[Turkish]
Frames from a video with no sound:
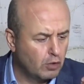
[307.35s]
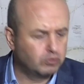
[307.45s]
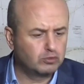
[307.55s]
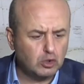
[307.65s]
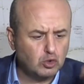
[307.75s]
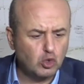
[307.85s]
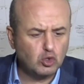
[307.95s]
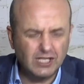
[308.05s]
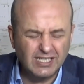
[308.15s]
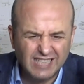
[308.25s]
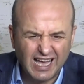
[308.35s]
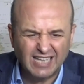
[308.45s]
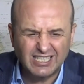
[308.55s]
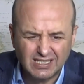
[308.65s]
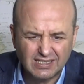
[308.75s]
Bunu da sözlerinde
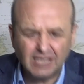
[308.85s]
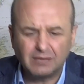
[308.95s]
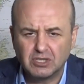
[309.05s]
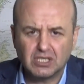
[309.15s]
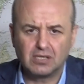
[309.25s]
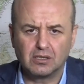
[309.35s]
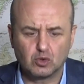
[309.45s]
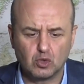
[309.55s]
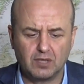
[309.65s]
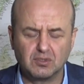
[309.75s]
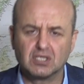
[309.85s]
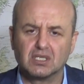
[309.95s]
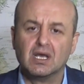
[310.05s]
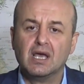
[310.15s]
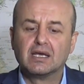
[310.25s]
açık, net bir şekilde söylemiştir.